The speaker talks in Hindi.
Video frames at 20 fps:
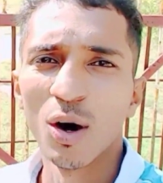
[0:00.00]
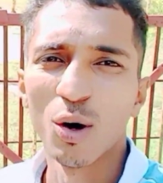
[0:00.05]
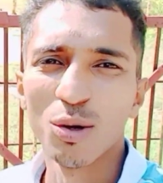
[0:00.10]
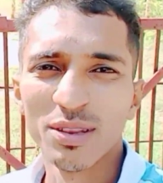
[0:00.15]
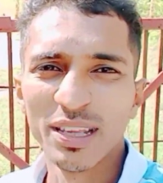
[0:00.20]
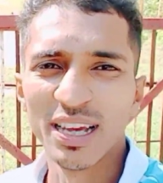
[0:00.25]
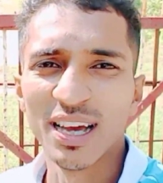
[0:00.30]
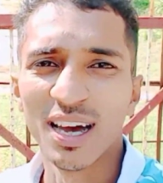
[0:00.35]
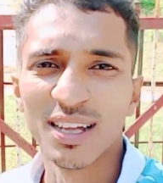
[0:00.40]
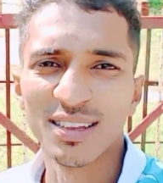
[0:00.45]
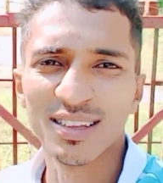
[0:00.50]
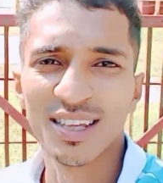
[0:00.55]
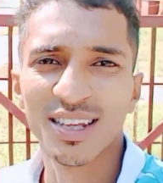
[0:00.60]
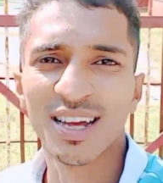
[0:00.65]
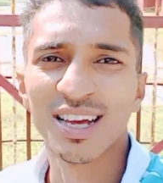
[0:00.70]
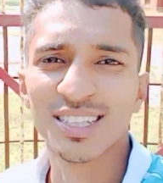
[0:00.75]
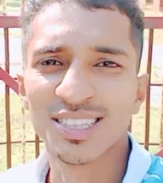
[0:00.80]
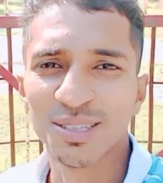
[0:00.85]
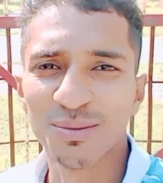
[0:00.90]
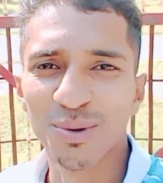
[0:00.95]
और दिखाते
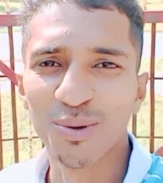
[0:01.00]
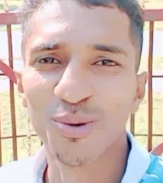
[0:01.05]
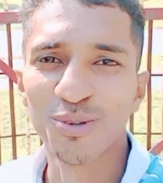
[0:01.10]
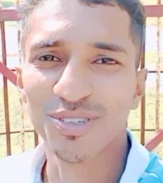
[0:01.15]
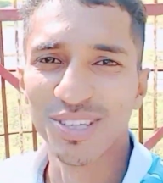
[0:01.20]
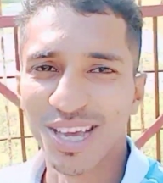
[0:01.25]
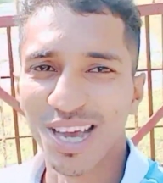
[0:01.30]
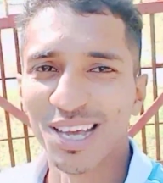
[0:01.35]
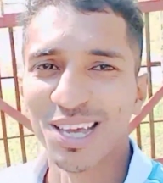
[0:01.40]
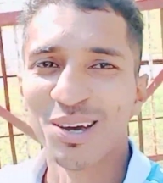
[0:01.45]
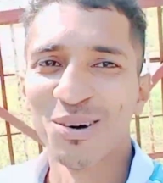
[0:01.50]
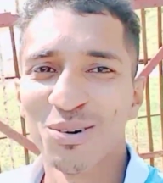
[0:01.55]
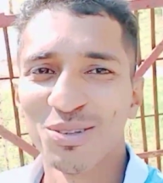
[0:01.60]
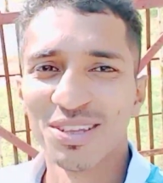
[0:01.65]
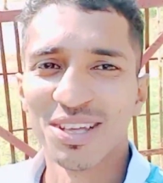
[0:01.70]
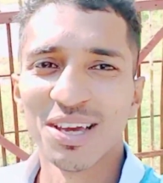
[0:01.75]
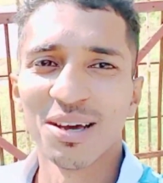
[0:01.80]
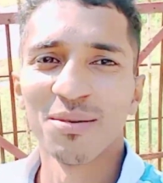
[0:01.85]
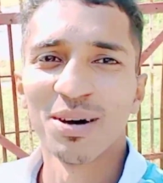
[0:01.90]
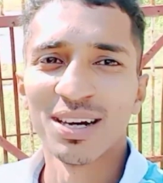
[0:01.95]
हैं रास्ते में कुछ क्या क्या
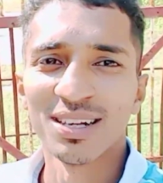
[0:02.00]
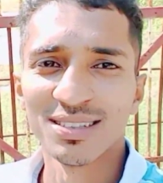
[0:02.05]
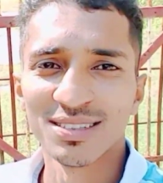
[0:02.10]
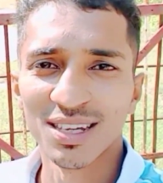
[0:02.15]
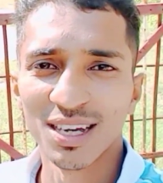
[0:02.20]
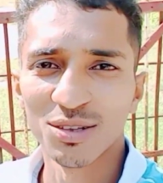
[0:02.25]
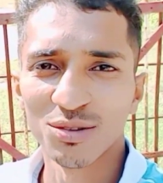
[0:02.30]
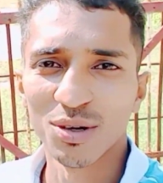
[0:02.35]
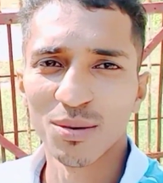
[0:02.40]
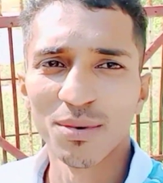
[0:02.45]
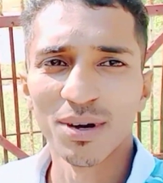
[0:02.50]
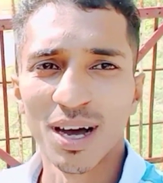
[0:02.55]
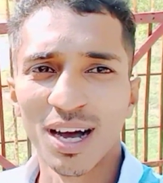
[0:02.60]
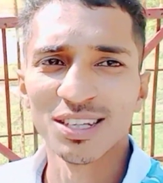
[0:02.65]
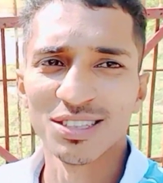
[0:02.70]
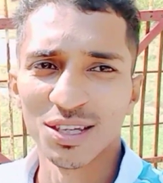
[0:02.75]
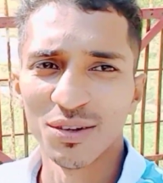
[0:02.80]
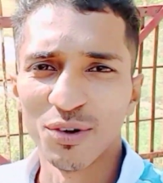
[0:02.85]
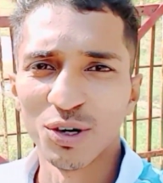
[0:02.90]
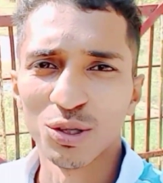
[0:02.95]
होता है हमारे साथ तो अब
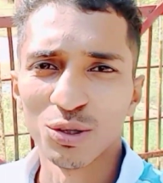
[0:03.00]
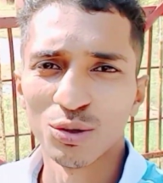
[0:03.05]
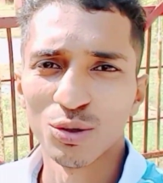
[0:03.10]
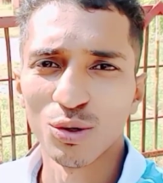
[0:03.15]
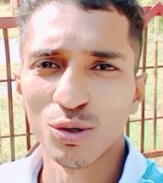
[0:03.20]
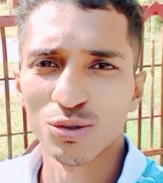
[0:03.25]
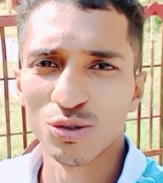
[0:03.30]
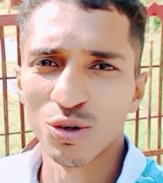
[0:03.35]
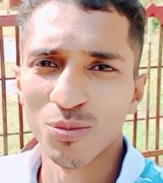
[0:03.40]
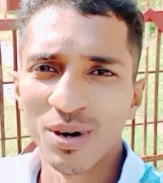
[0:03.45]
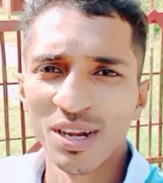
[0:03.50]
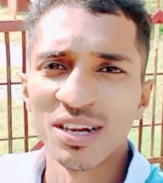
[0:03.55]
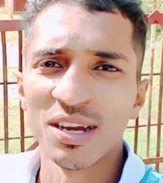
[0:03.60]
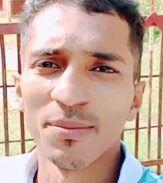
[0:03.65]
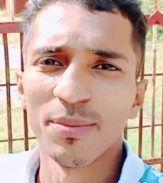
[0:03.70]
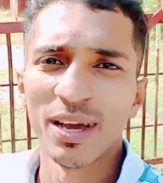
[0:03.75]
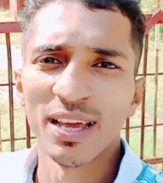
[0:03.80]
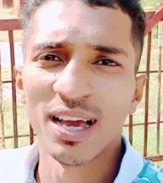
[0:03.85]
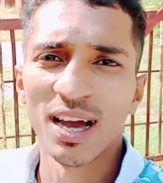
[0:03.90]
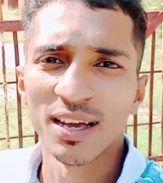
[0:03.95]
आज की वीडियो तो दोस्तों बन
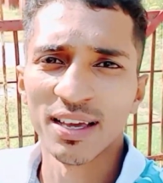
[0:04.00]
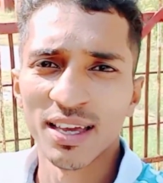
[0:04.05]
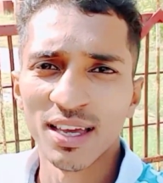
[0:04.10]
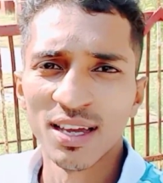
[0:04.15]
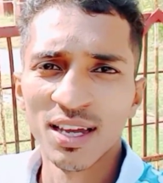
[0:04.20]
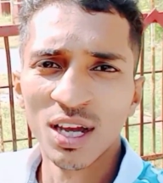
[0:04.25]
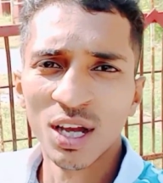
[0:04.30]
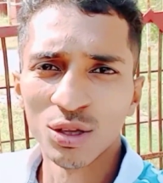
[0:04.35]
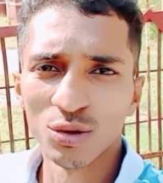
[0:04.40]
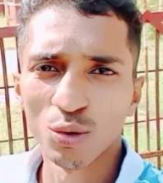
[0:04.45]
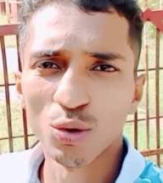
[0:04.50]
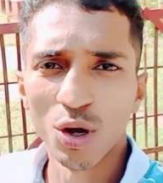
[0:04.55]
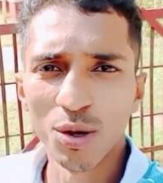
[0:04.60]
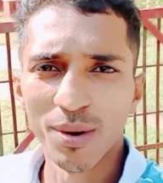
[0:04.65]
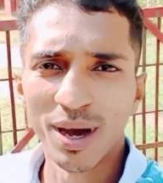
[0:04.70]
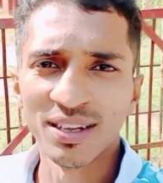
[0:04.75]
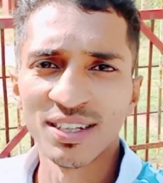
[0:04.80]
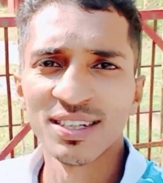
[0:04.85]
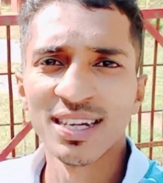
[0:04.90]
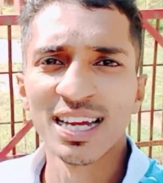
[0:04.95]
नहीं पाई यहाँ की तो
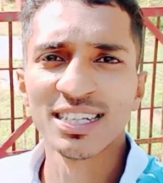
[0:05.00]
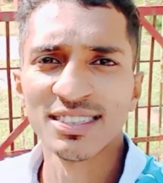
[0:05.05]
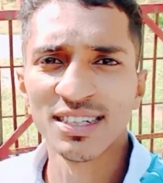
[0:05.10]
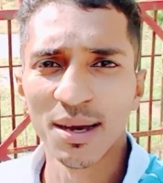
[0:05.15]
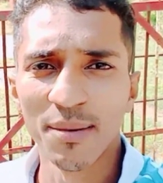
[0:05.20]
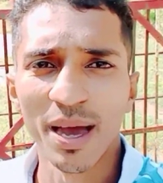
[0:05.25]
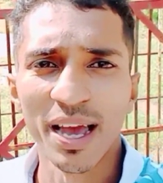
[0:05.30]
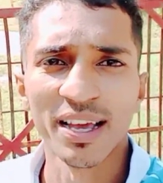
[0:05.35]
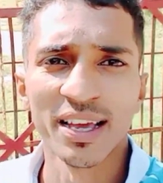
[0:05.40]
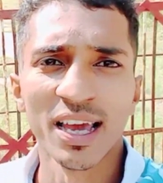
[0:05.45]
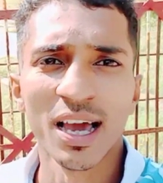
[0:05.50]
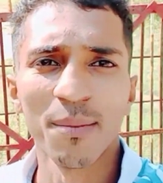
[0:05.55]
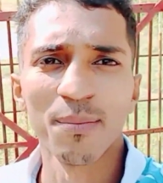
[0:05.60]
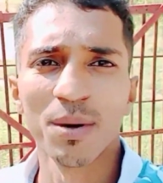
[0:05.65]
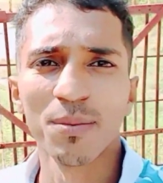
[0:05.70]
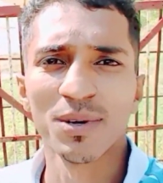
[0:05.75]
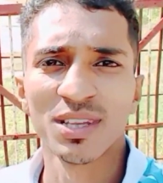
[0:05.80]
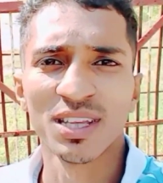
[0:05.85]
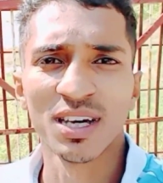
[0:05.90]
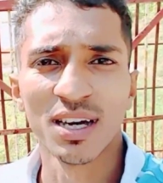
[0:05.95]
कोई बात नहीं नेक्स्ट टाइम आएंगे यहाँ
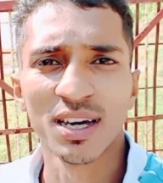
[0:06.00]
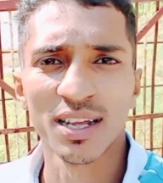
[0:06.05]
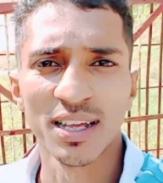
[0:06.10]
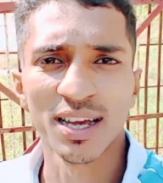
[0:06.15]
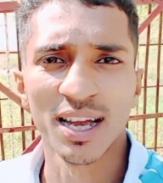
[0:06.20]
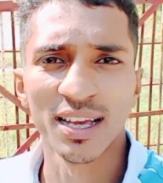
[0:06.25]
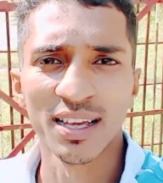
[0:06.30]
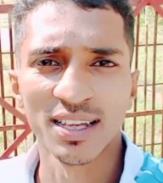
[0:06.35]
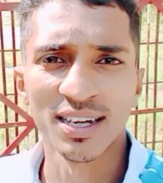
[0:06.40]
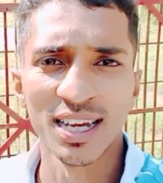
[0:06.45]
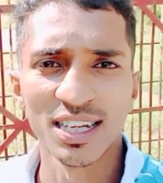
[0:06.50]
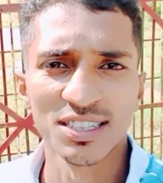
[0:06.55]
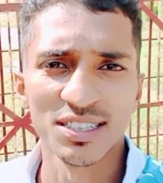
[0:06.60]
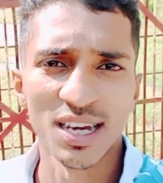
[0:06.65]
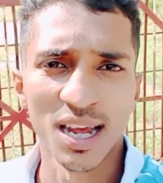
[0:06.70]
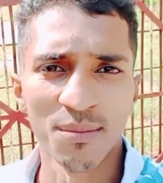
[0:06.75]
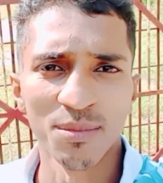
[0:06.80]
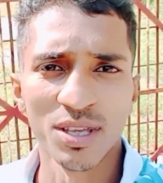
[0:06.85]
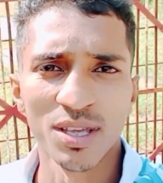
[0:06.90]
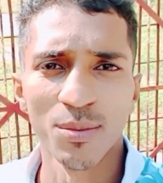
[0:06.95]
पर पता करके आएंगे
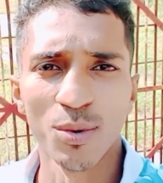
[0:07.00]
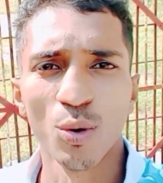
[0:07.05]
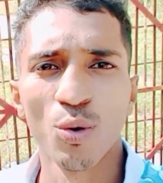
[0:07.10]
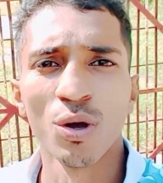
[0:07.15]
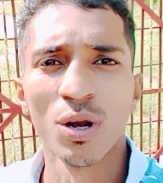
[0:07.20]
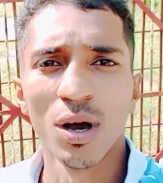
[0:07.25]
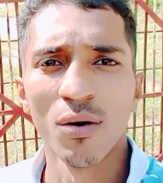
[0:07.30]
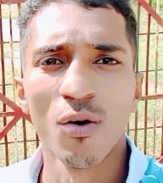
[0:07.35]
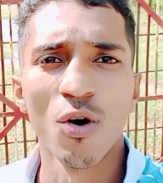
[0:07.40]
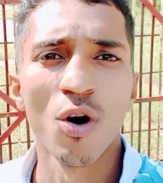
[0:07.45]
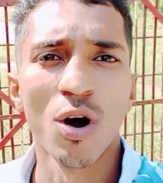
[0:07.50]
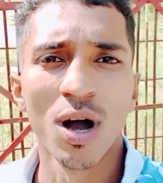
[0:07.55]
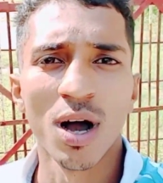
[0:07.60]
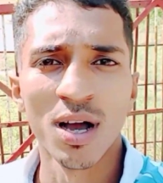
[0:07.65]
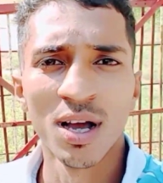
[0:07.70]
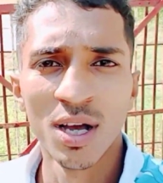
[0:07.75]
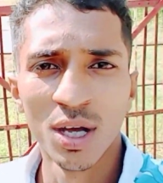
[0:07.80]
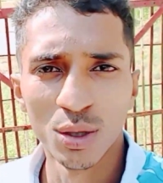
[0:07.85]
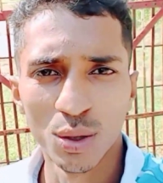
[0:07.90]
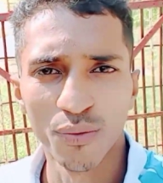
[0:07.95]
नेक्स्ट टाइम की जब भी खुला हुआ
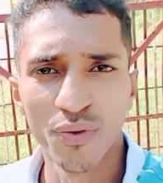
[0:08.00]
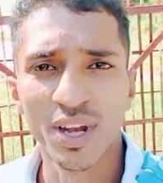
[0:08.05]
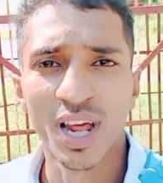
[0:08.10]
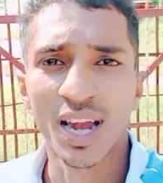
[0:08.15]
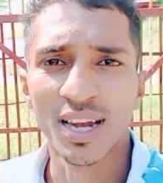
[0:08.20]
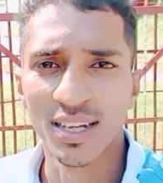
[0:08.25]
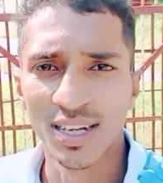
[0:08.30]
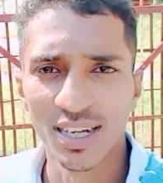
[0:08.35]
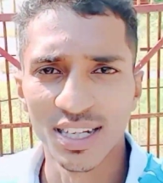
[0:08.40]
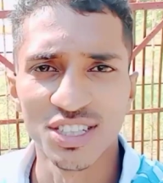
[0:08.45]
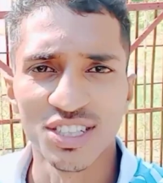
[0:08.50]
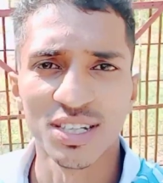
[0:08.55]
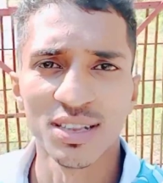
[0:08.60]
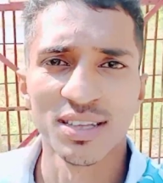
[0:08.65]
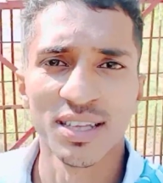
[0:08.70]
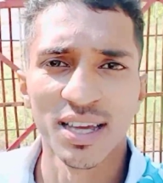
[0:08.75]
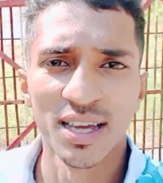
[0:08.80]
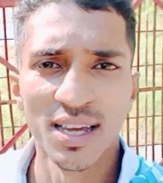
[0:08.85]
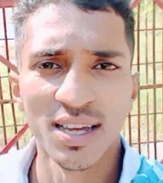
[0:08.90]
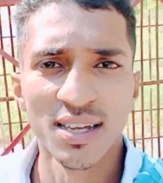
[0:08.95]
होगा तो फिलहाल के लिए
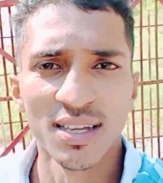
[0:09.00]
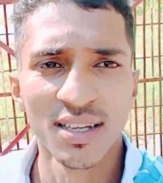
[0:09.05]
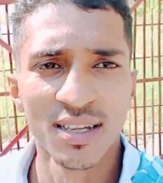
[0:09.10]
चलते हैं